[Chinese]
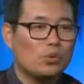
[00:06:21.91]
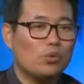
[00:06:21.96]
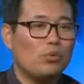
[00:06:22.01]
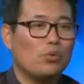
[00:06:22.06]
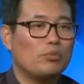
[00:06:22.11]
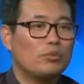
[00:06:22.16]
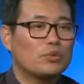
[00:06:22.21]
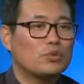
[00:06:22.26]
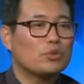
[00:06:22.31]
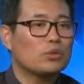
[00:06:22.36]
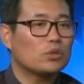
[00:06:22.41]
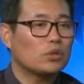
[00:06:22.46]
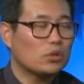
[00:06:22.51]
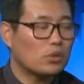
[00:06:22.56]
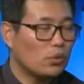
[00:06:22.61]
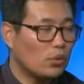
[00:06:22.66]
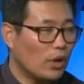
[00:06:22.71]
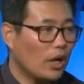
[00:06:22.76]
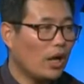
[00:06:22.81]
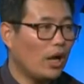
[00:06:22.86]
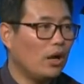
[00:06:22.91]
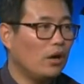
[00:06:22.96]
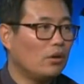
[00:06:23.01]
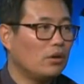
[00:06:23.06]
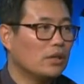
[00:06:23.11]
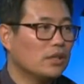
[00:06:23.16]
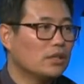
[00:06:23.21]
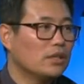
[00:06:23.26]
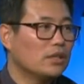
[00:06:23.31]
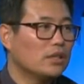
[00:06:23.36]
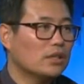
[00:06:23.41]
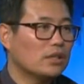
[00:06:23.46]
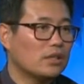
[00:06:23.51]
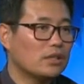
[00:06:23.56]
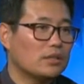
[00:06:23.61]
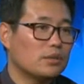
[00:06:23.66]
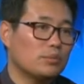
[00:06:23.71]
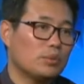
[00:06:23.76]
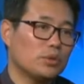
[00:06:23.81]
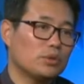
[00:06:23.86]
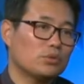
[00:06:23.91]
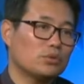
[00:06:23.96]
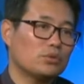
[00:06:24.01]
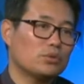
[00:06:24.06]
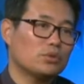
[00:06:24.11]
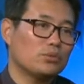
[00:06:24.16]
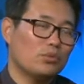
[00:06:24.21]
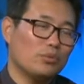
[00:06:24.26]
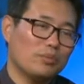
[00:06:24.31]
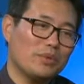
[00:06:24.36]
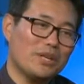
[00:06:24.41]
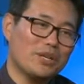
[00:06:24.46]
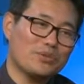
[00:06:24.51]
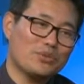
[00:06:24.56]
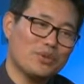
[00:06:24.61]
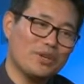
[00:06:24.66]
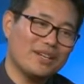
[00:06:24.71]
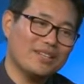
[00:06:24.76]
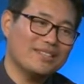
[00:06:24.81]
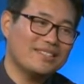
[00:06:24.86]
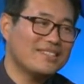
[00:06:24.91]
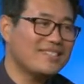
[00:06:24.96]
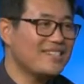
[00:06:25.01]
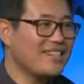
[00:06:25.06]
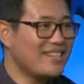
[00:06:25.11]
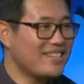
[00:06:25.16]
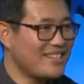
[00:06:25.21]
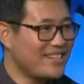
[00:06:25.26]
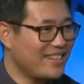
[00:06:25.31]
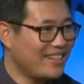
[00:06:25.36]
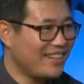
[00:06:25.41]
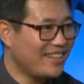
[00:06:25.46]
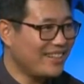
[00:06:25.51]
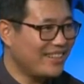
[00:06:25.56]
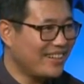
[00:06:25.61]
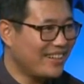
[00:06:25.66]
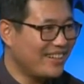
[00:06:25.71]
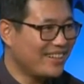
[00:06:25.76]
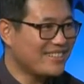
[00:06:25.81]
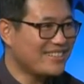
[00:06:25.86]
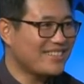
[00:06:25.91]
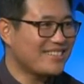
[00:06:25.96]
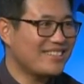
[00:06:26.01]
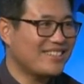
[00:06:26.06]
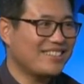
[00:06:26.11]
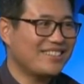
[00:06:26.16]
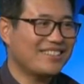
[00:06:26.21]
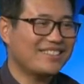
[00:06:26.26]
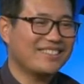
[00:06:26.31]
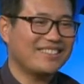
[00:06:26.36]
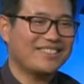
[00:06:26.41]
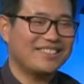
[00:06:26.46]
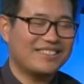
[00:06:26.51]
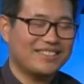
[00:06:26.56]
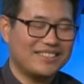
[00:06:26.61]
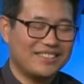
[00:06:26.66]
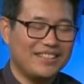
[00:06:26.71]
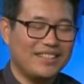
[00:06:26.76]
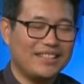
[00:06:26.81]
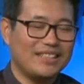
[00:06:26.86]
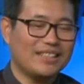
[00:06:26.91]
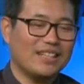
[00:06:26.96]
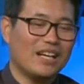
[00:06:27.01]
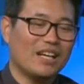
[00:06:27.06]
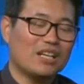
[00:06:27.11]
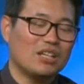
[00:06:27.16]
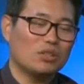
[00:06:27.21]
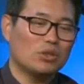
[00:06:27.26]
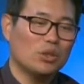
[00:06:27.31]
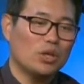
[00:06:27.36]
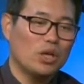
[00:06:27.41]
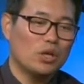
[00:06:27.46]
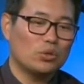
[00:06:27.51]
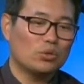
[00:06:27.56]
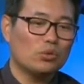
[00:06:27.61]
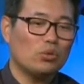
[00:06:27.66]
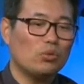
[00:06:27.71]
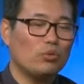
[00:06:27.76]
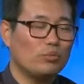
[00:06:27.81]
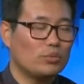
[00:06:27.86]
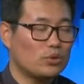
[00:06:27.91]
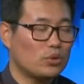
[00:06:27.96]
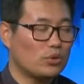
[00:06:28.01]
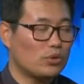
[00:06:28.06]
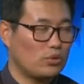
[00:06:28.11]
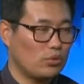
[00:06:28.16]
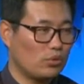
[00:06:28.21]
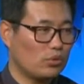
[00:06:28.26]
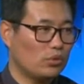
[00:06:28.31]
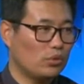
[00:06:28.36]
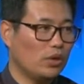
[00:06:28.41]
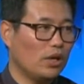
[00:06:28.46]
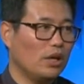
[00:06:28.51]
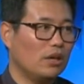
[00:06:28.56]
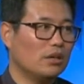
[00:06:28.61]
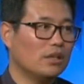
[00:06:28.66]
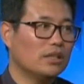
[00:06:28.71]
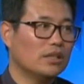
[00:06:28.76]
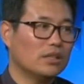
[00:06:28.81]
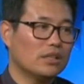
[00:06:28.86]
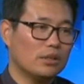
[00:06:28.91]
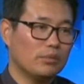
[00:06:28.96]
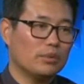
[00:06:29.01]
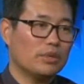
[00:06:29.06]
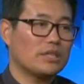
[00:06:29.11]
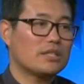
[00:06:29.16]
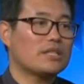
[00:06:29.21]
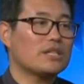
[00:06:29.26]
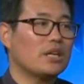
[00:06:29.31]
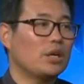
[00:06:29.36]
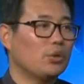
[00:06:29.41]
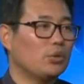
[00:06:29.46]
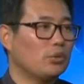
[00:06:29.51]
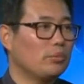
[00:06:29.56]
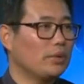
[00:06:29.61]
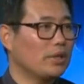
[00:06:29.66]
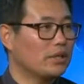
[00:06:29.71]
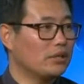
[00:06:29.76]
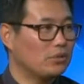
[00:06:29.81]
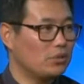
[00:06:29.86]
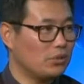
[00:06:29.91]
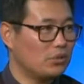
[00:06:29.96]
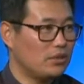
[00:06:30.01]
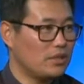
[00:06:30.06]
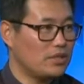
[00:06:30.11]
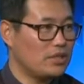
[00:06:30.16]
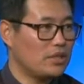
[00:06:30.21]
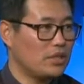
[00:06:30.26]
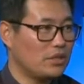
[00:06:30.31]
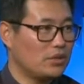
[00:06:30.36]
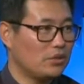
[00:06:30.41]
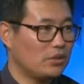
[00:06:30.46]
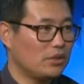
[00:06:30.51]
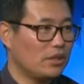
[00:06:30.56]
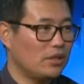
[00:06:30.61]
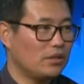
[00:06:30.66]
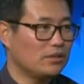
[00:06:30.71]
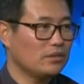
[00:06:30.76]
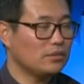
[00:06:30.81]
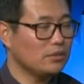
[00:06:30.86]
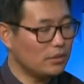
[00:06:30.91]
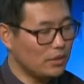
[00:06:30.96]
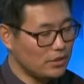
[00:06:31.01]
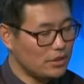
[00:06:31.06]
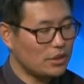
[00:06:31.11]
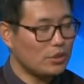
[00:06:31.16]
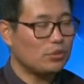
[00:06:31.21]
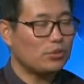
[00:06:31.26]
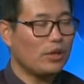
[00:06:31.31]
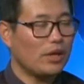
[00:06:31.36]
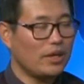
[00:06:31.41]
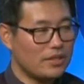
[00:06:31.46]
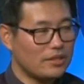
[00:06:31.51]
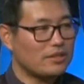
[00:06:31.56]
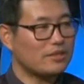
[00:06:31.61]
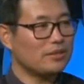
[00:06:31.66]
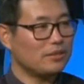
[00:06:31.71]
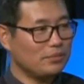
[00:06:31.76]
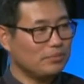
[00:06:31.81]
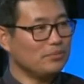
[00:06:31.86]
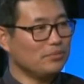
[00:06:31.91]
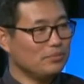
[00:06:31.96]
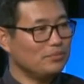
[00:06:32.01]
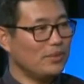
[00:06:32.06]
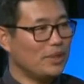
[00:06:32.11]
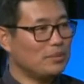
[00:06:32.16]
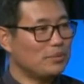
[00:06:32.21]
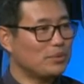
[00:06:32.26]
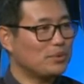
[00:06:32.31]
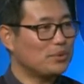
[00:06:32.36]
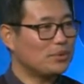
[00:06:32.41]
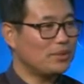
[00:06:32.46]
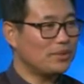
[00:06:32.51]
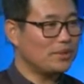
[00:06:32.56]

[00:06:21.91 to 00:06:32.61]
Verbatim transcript: 果我们做的够好，嗯，那么就是我们也算借借力啊，借借这个力，然后如果我们做的足够好。那么它自然会被更多人接受到，啊，结果还是蛮不错的，非常